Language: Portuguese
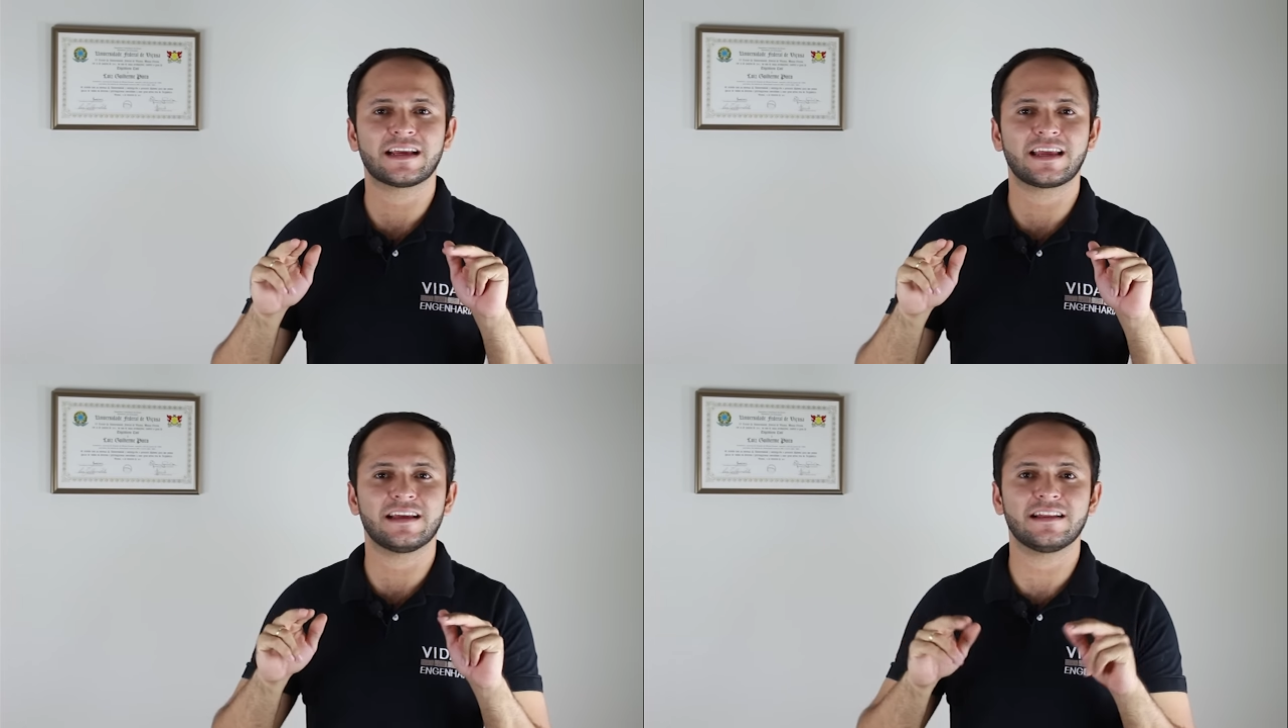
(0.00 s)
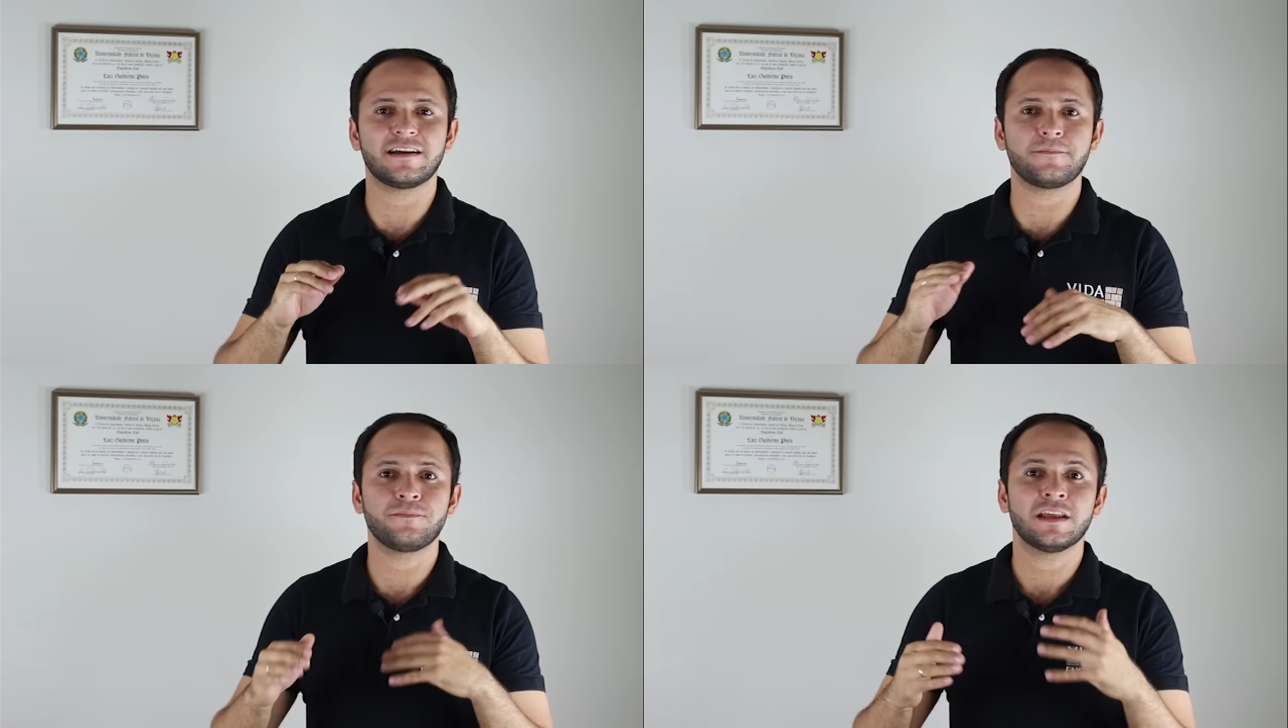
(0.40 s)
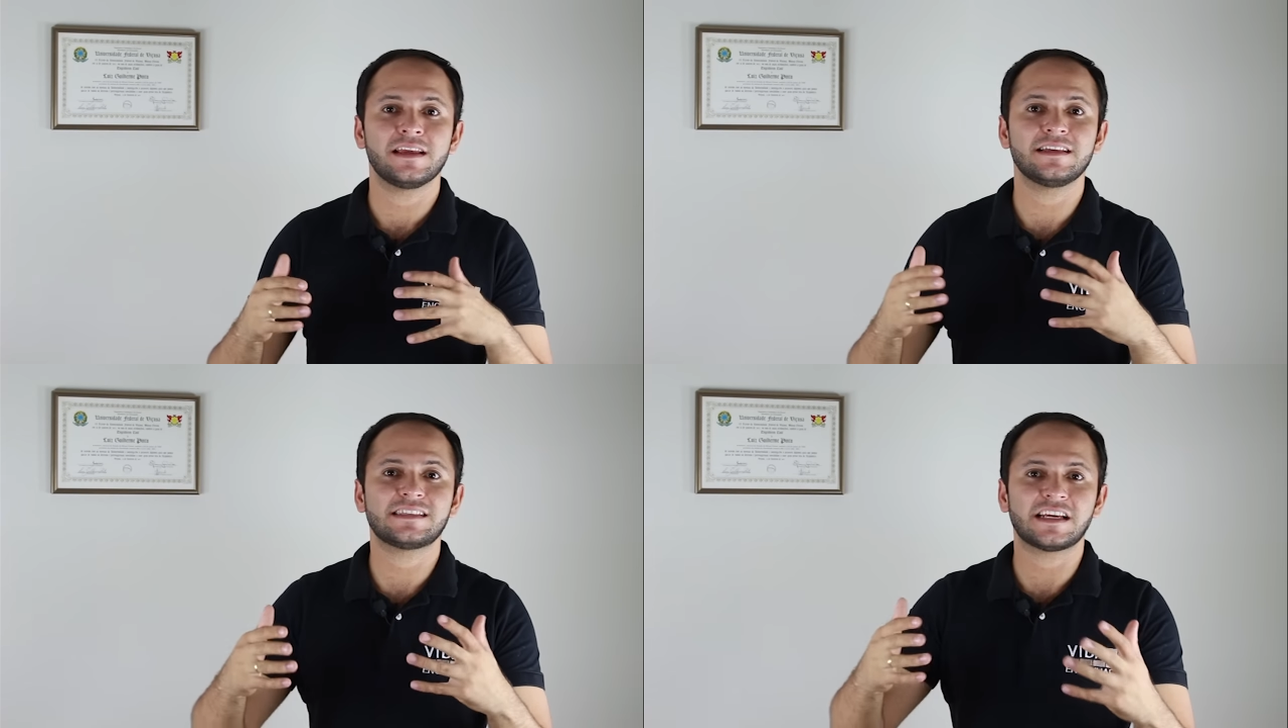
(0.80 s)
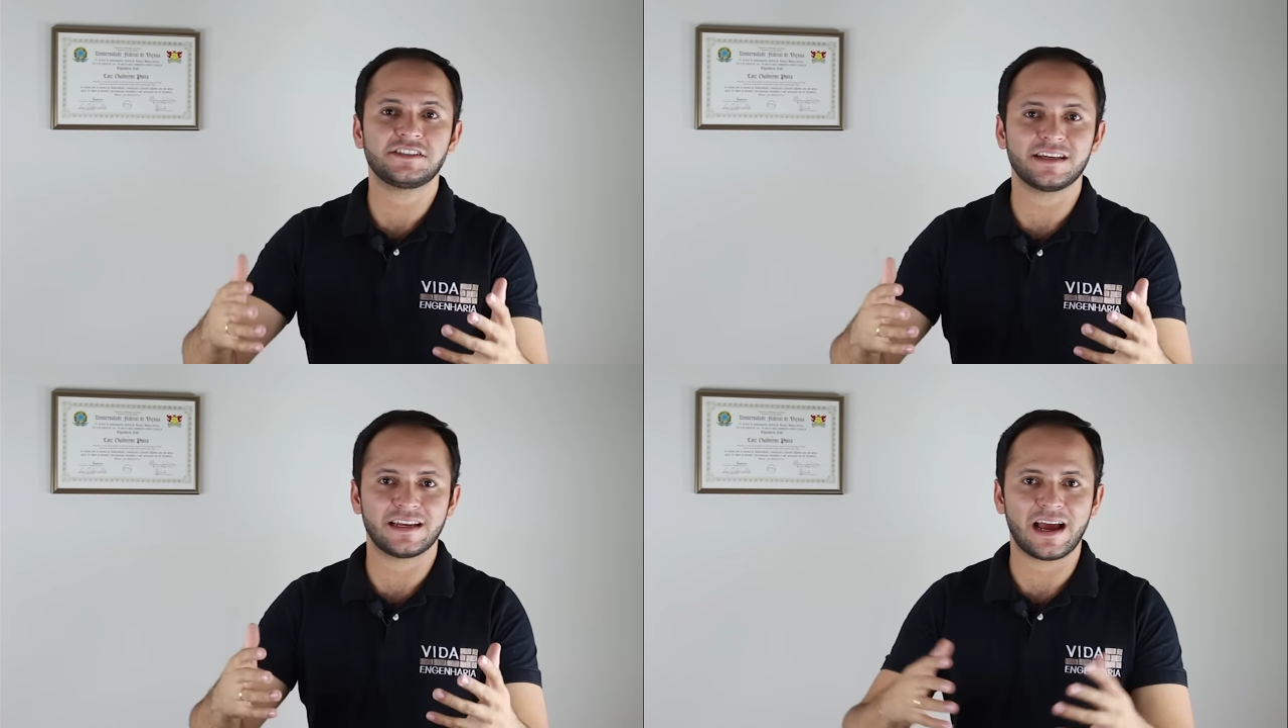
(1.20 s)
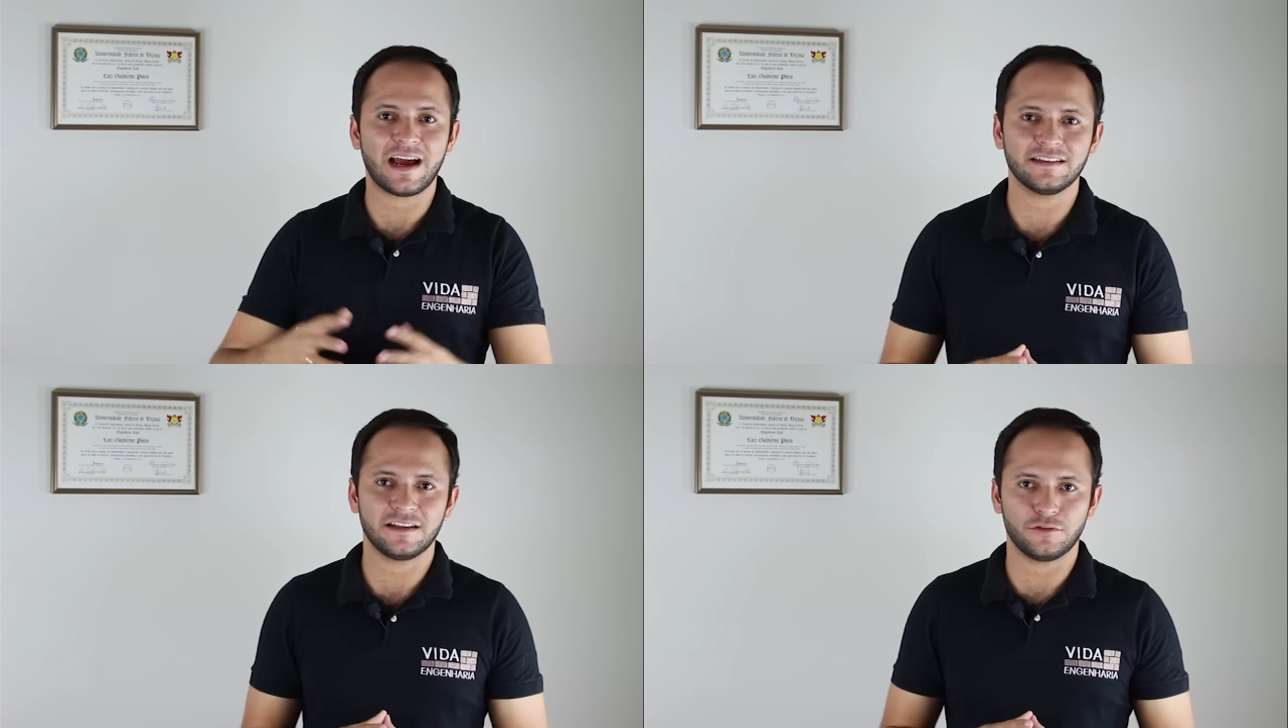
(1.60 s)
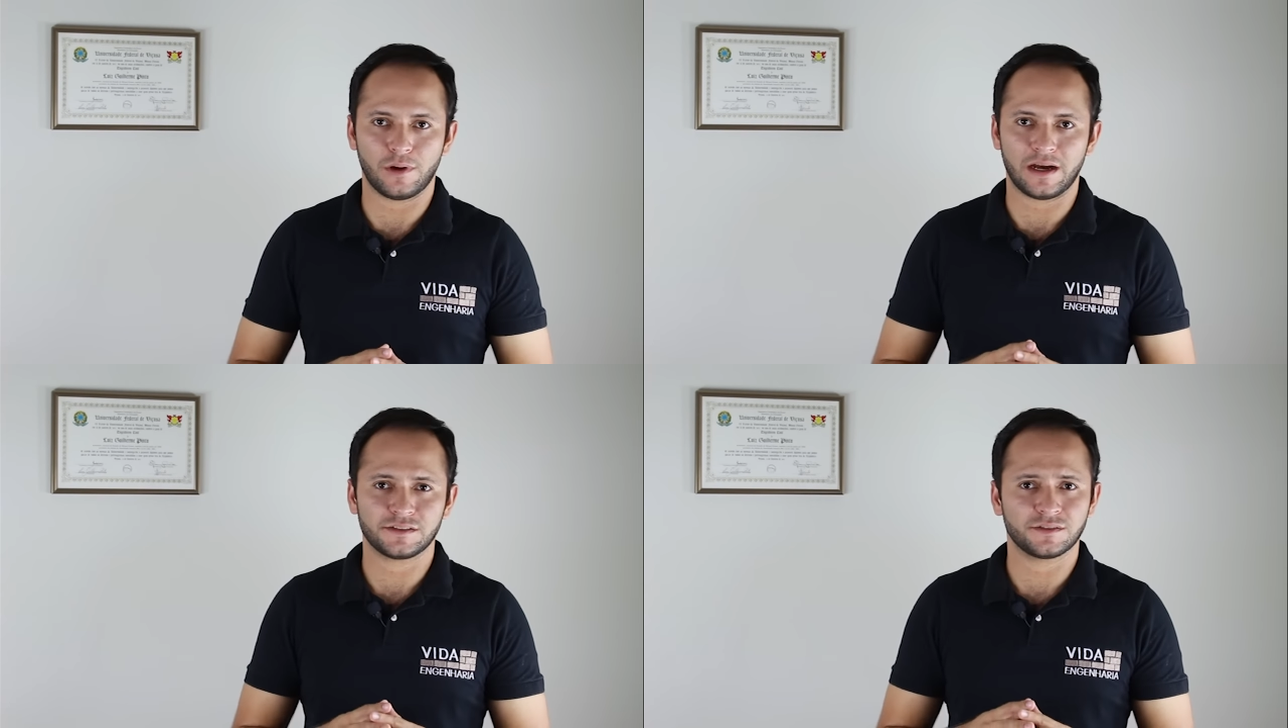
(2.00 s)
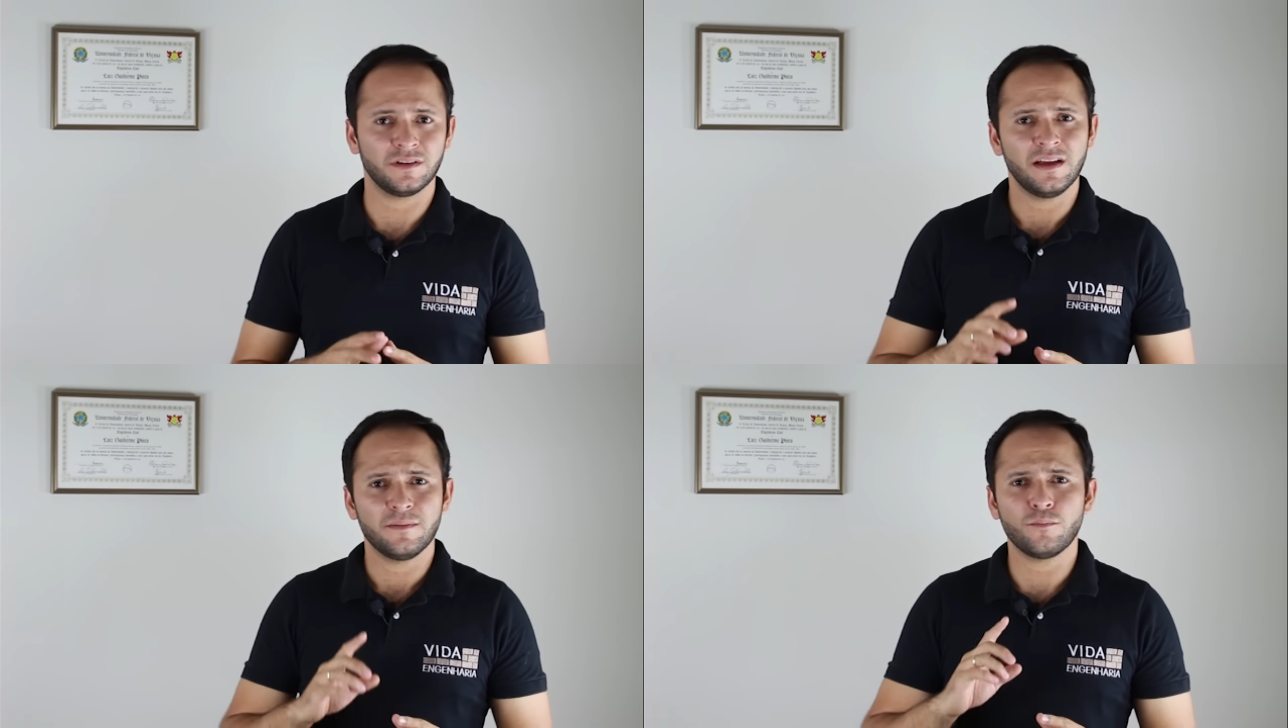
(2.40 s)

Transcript: aquela exagerada no aço